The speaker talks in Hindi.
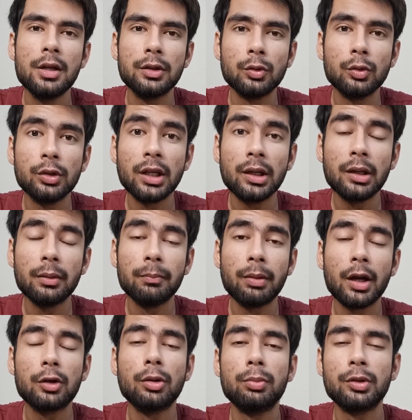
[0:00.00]
तो ये
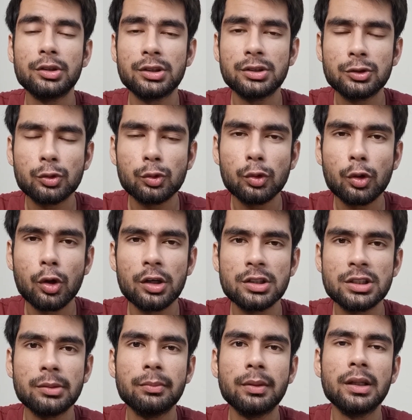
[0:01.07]
बैड रेपुटेशन स्कूल
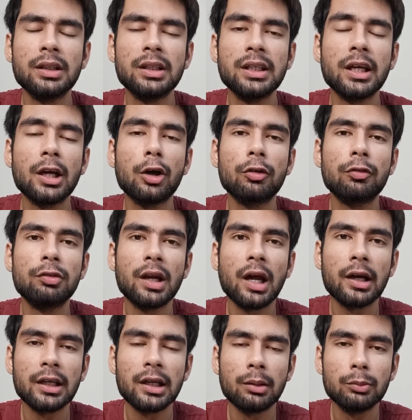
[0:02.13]
कॉलेज से बनती है और फिर
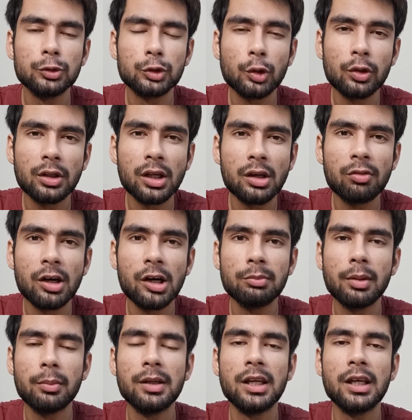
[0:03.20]
आके हम उसको रियल वर्ल्ड
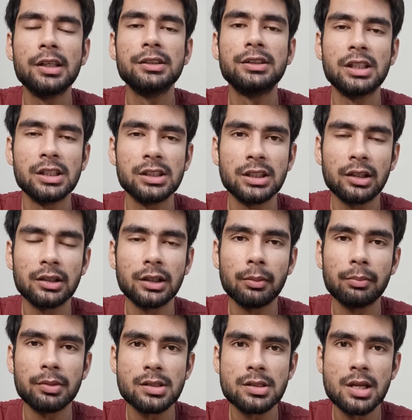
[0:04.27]
में भी लेके चले जाते हैं
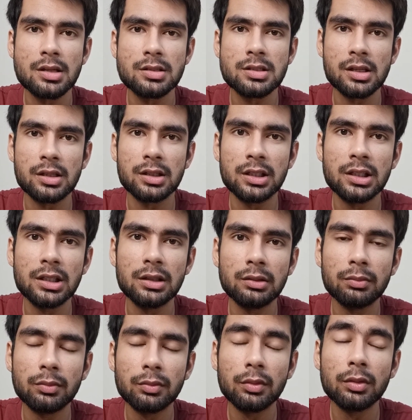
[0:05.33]
अपने साथ साथ कि
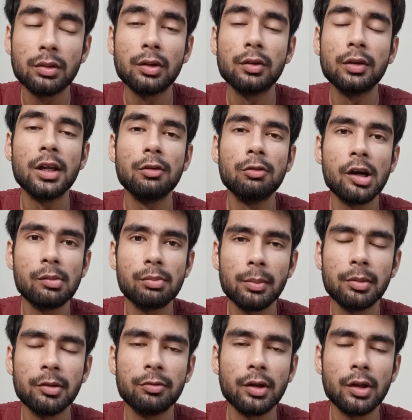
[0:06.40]
रियल वर्ल्ड
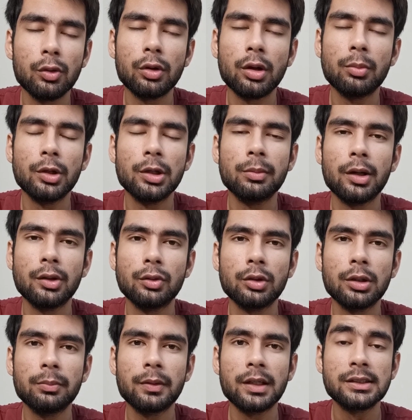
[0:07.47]
में भी फेल होना बुरी बात
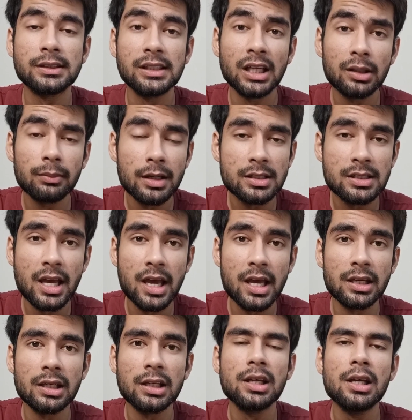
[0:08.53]
होगी पर असलियत में ऐसा
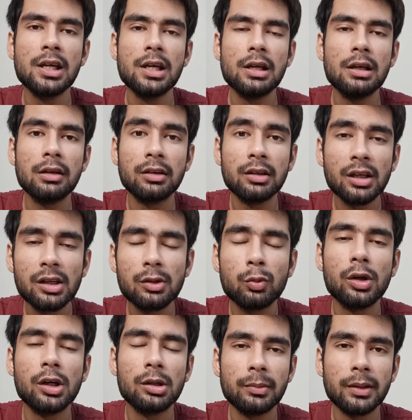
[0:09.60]
है नहीं रियल
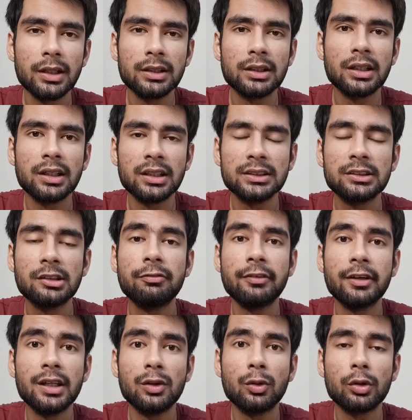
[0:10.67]
वर्ल्ड में एक तरीके से
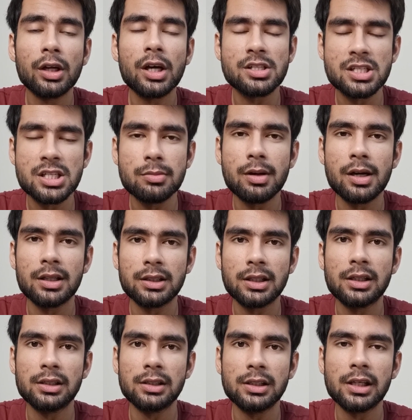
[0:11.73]
फेल होना अच्छी बात
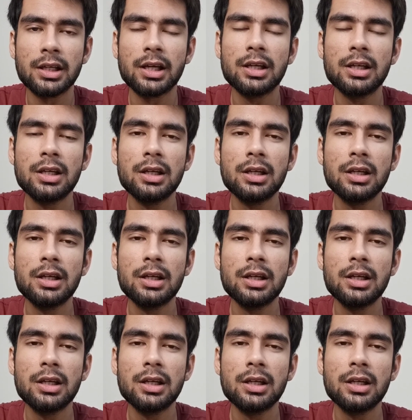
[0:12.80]
है ठीक है